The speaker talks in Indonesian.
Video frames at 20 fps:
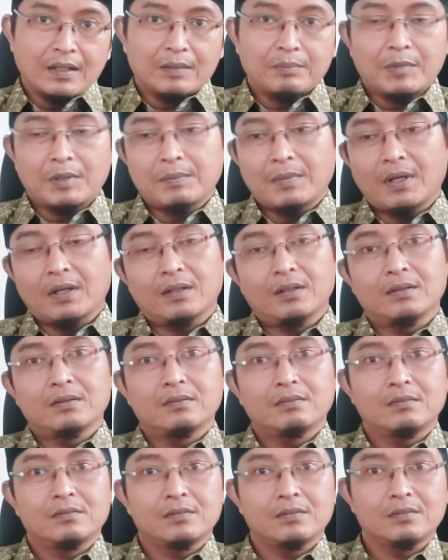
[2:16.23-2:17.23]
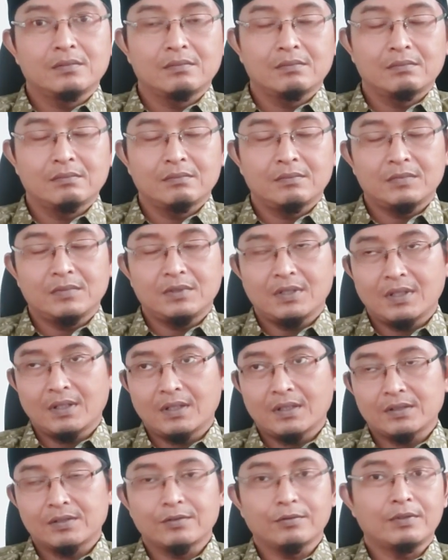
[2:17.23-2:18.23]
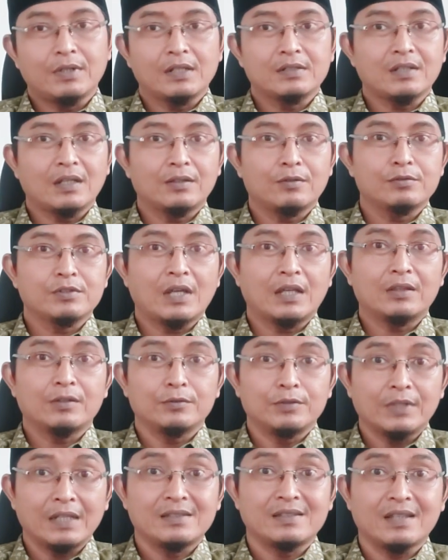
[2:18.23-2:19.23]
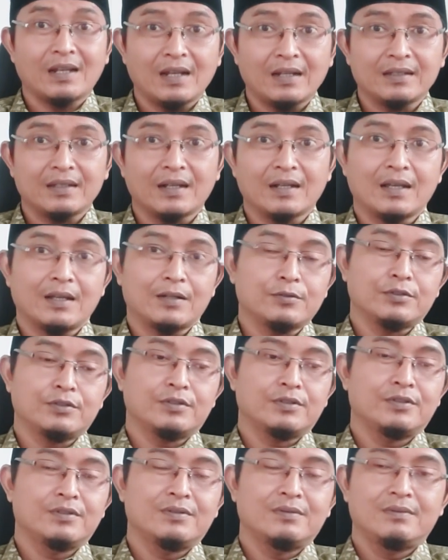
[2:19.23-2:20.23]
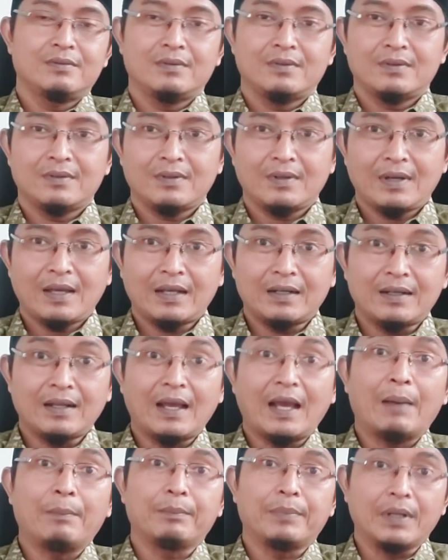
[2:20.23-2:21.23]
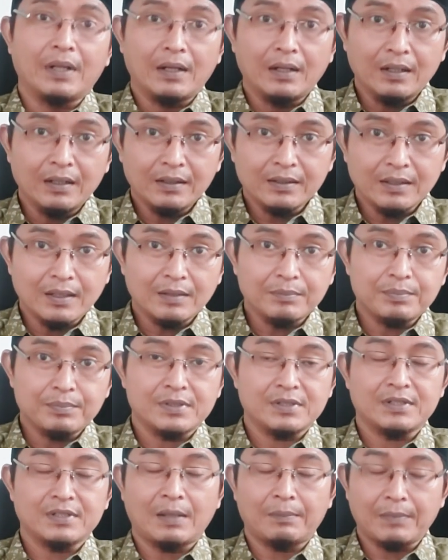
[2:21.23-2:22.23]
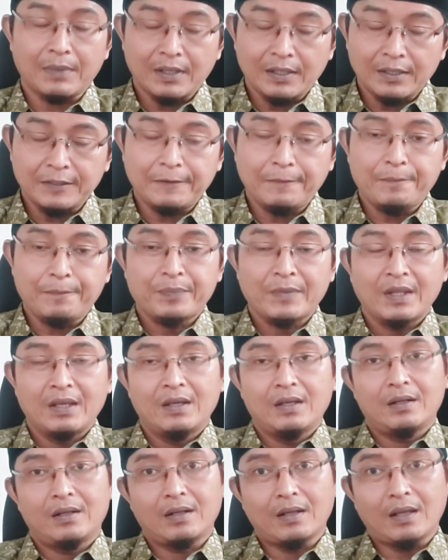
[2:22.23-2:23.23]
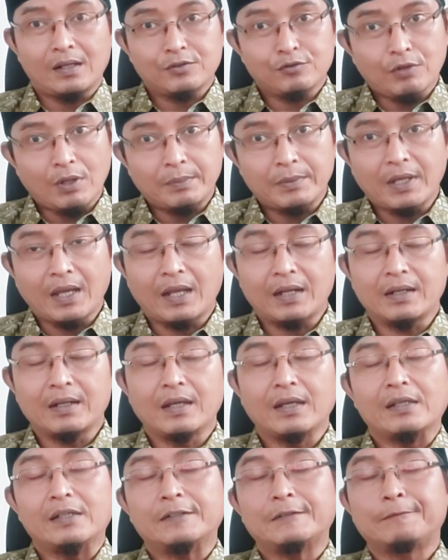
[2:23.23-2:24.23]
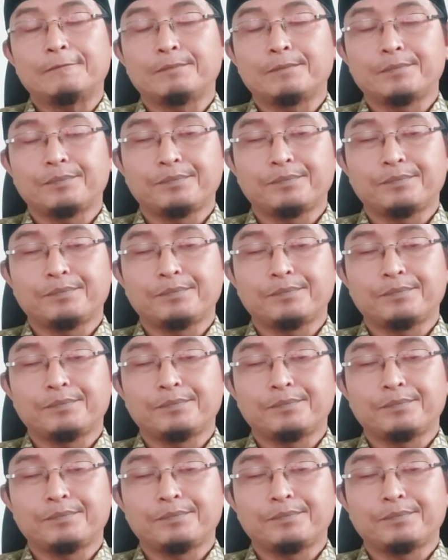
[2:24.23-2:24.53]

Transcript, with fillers: dan memang ya sudah satu-satunya jalan yang harus Anda ambil ya bersama dengan suami Anda,